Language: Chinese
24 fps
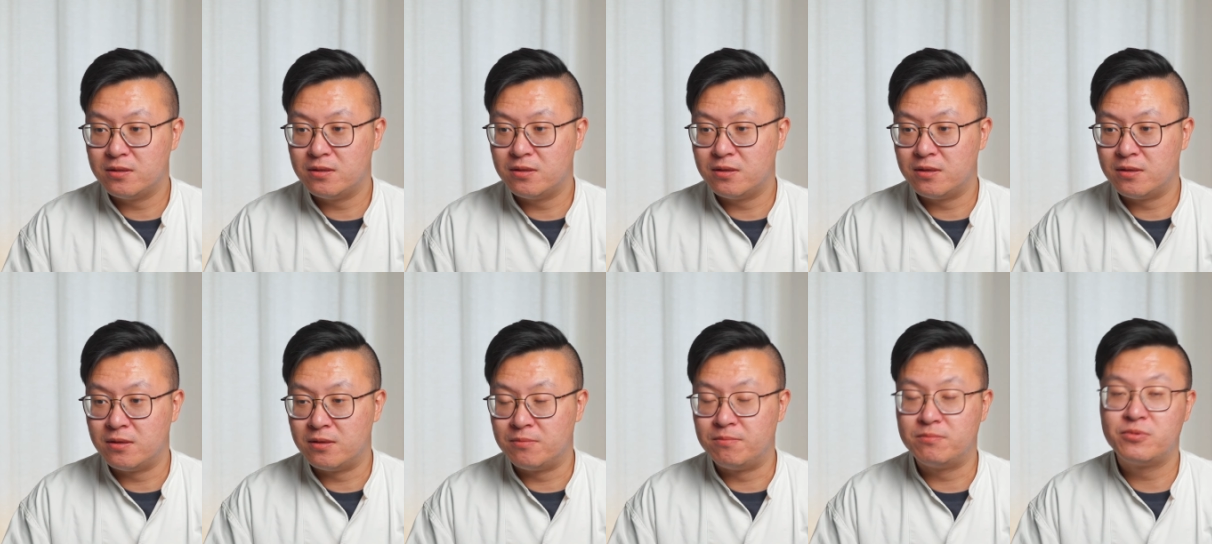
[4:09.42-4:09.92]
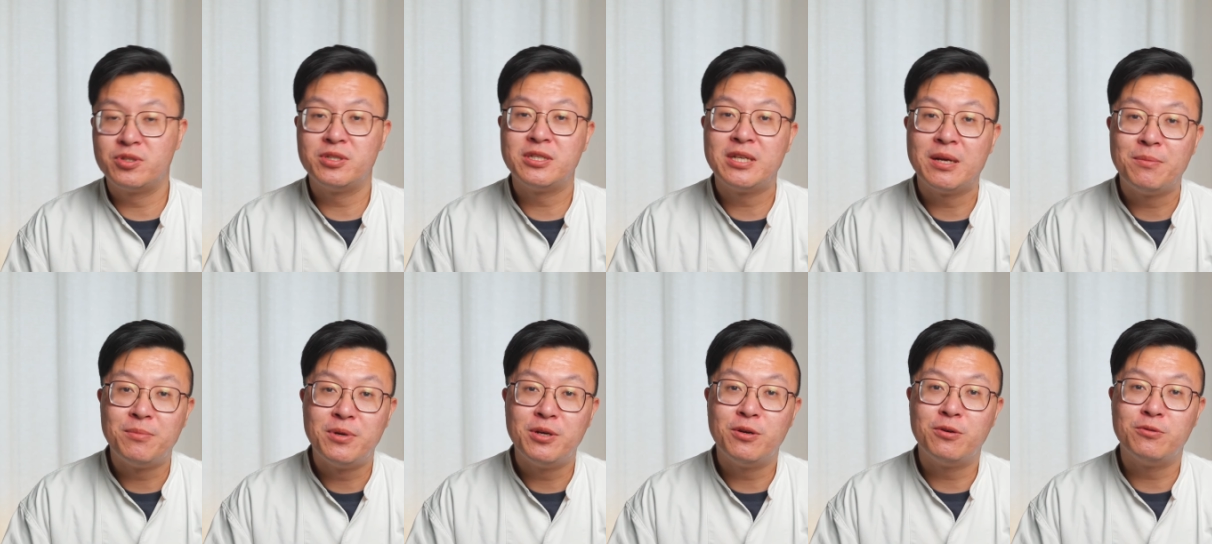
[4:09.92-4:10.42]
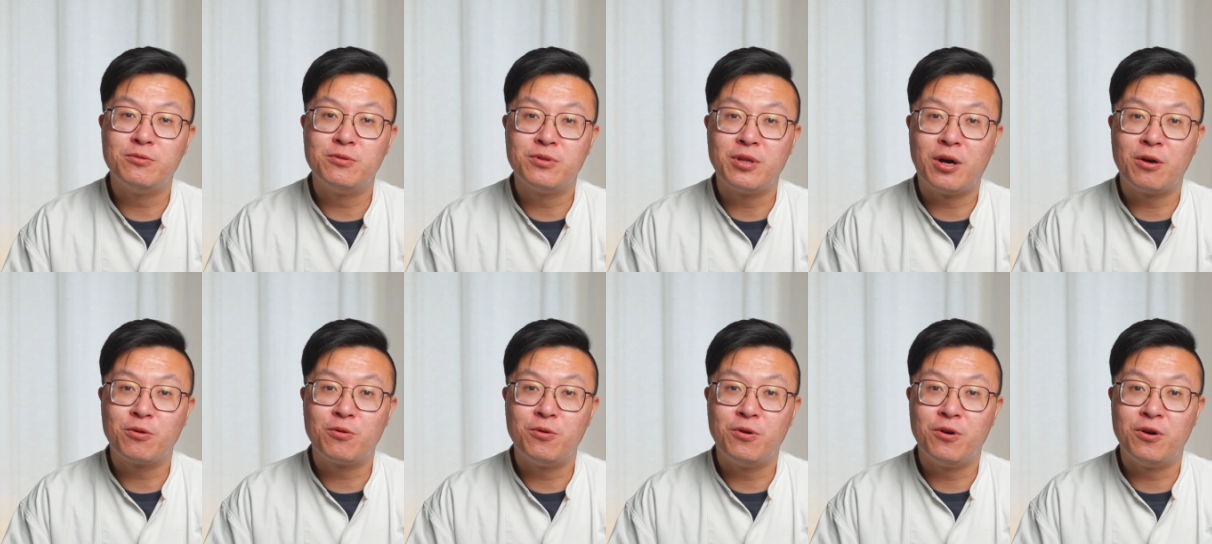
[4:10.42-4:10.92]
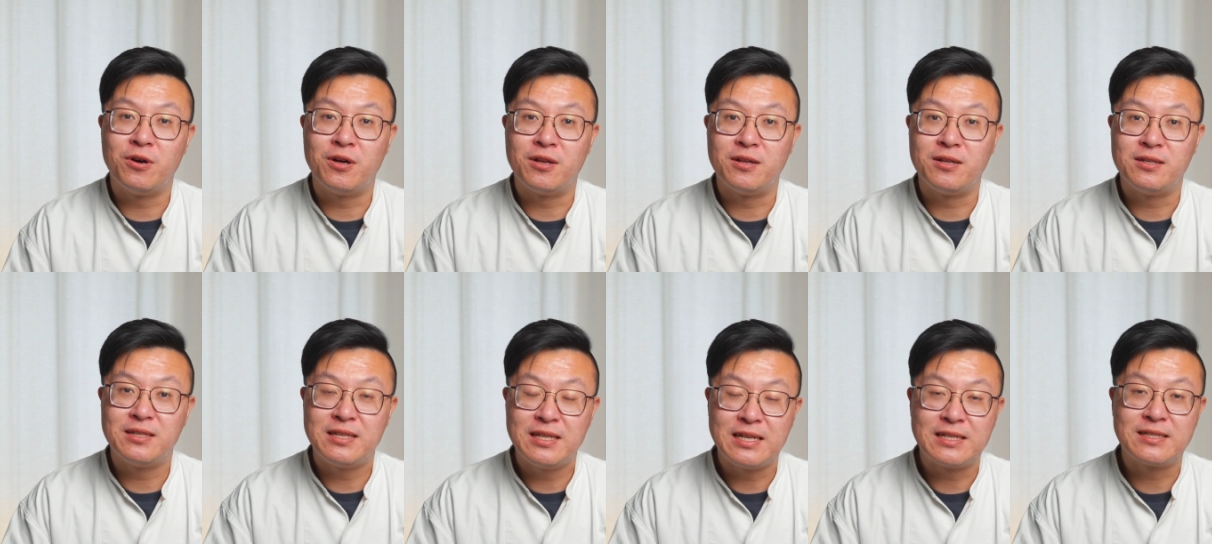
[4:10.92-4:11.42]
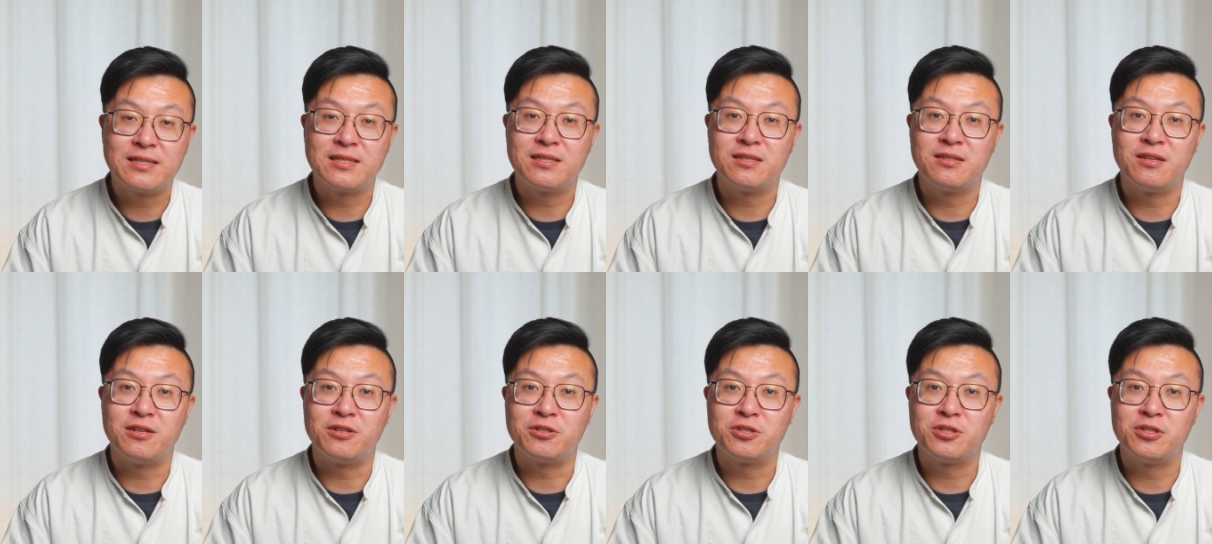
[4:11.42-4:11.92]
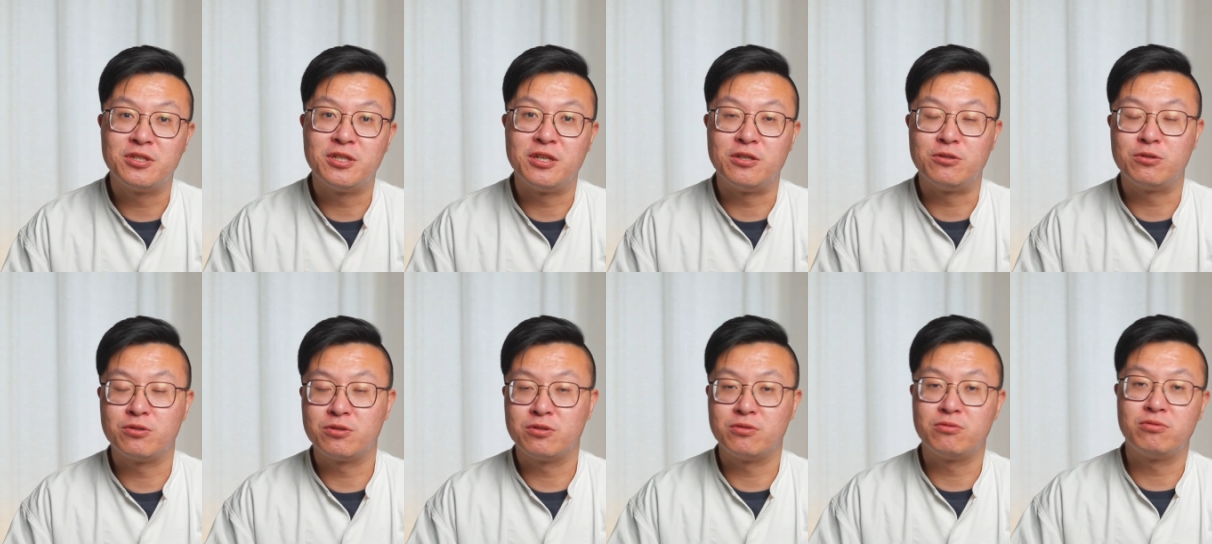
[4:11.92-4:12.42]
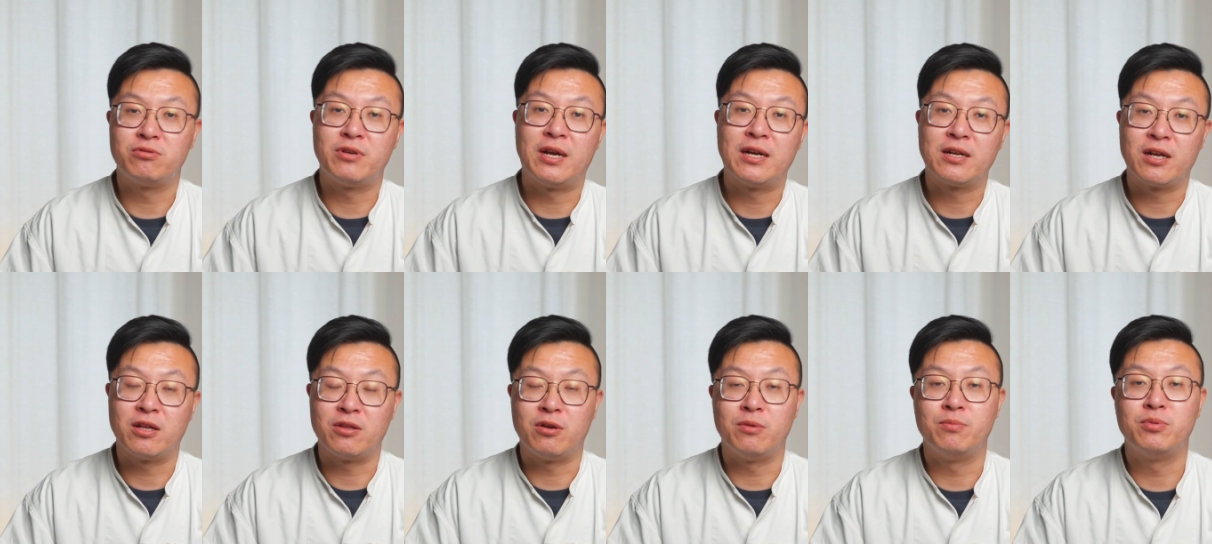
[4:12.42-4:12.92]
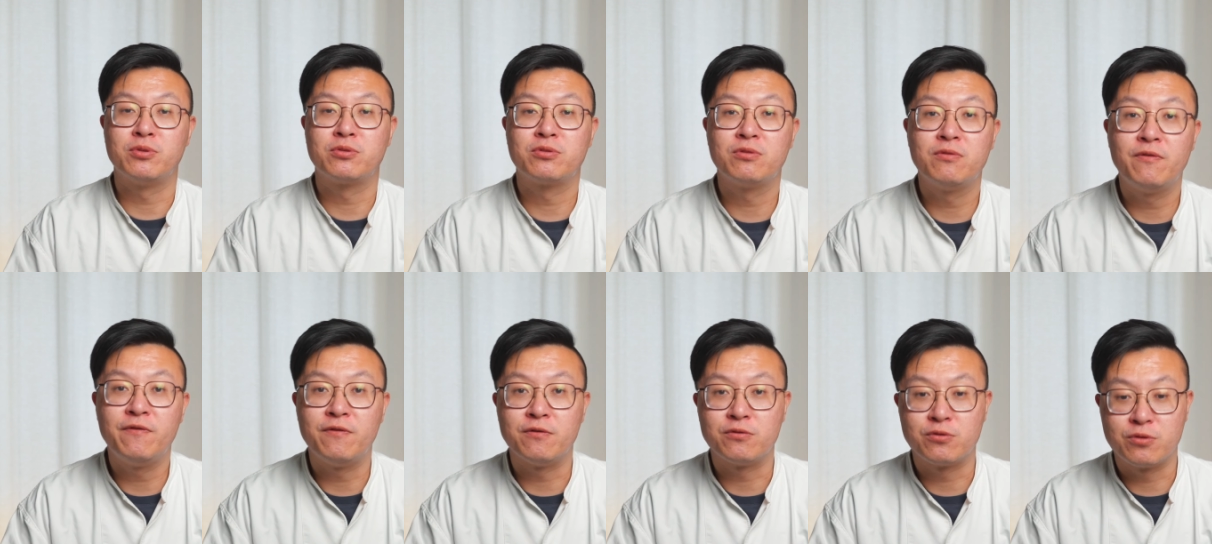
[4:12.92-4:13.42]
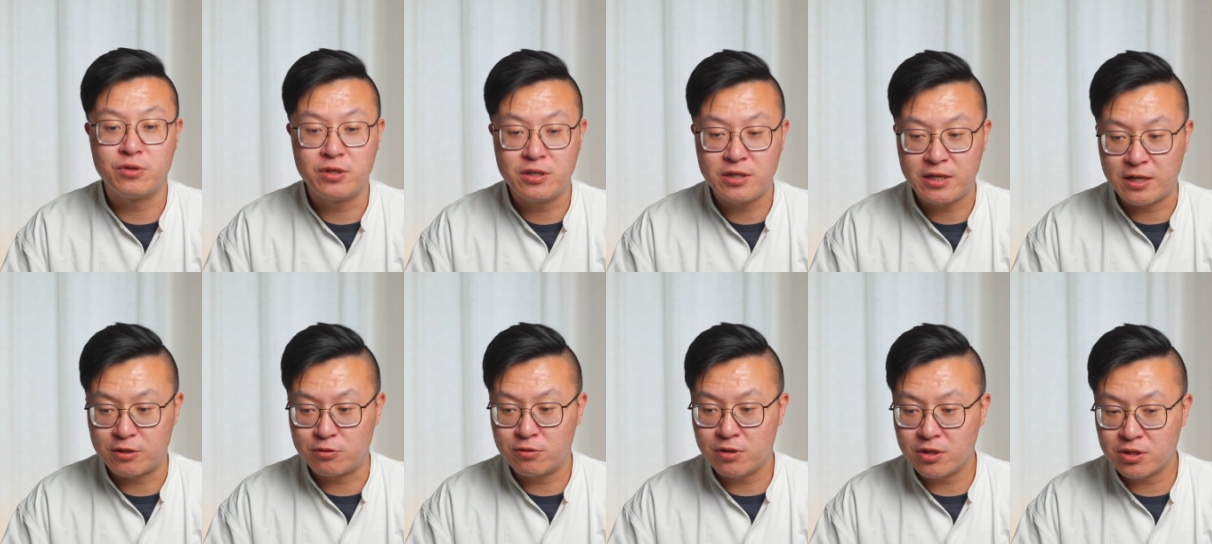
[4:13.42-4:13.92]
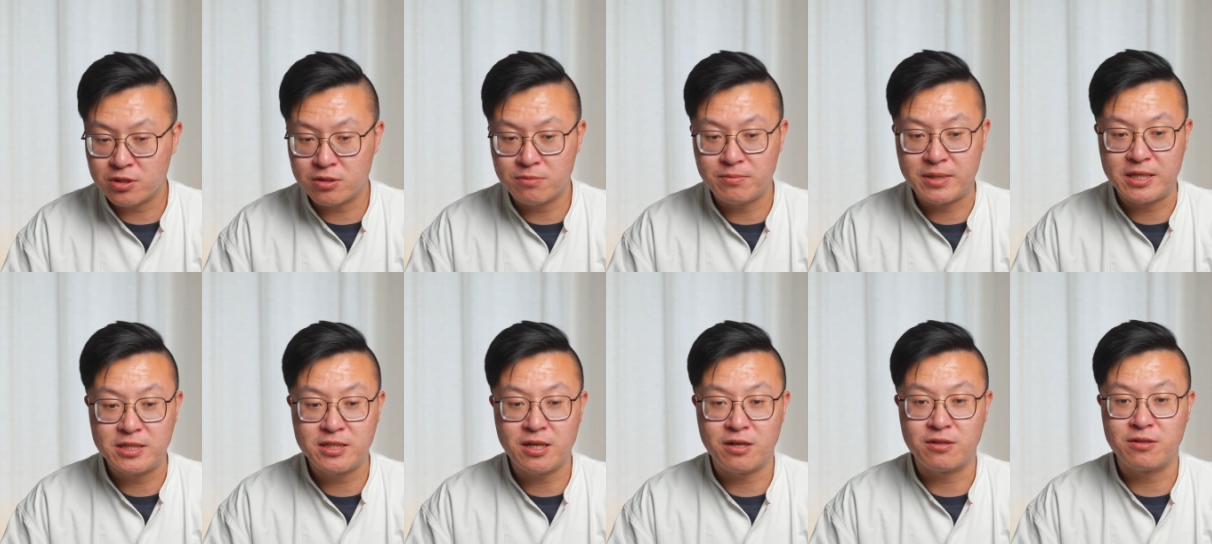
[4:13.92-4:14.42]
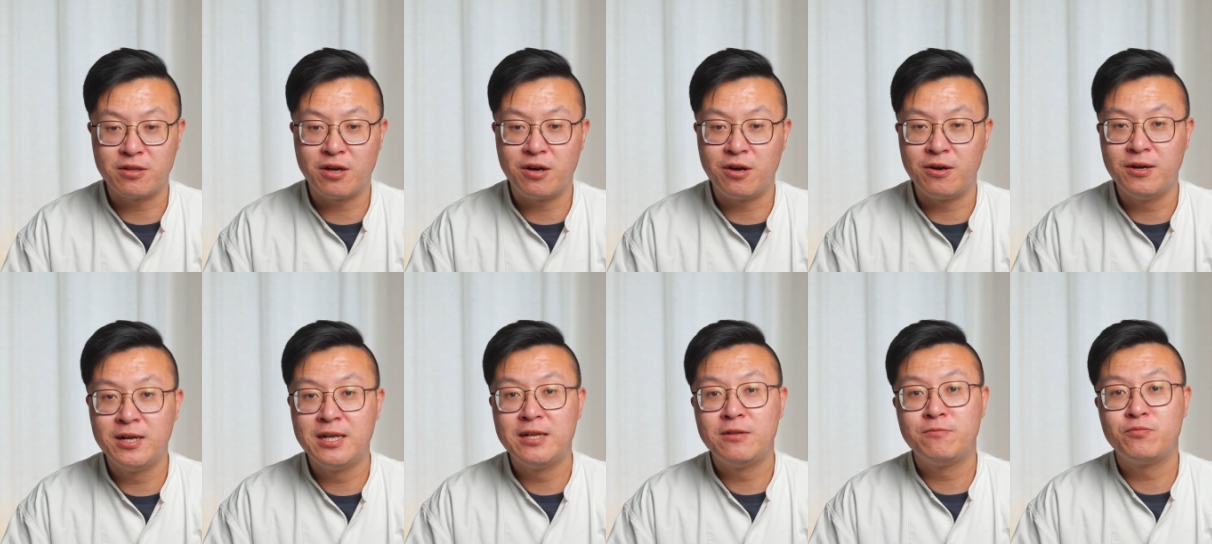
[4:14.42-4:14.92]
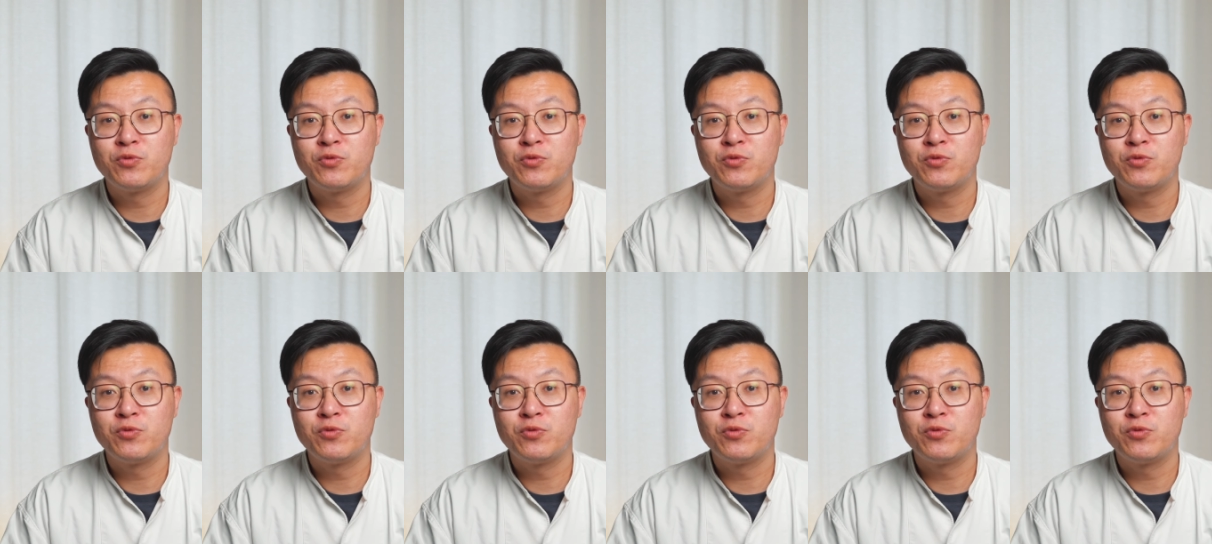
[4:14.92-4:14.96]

呃，之前没有遇到过类似的事情，就是突然感到不舒服，所以也确实没想到。